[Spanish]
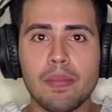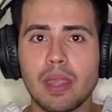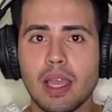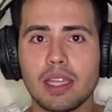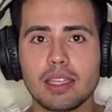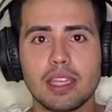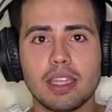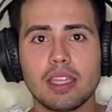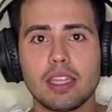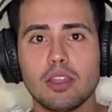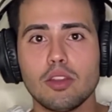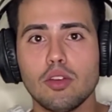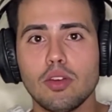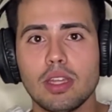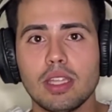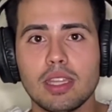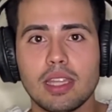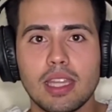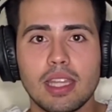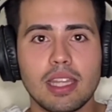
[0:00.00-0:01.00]
atendiendo
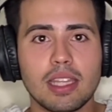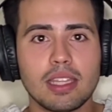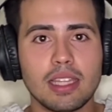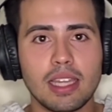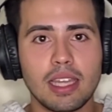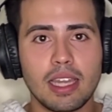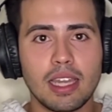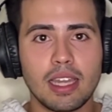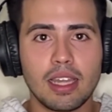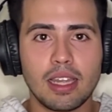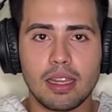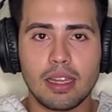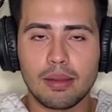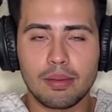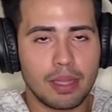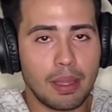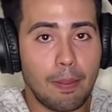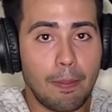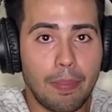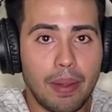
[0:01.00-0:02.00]
gente desde
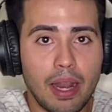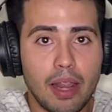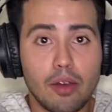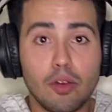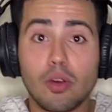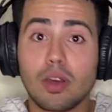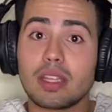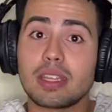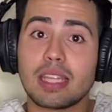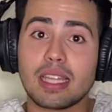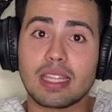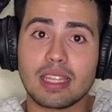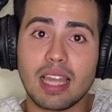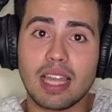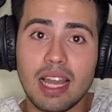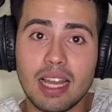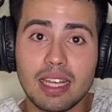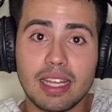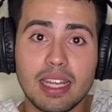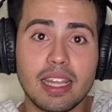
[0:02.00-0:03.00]
temprano hasta
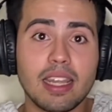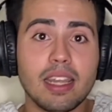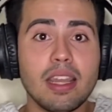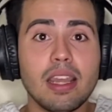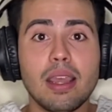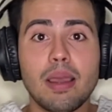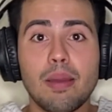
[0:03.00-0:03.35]
tarde,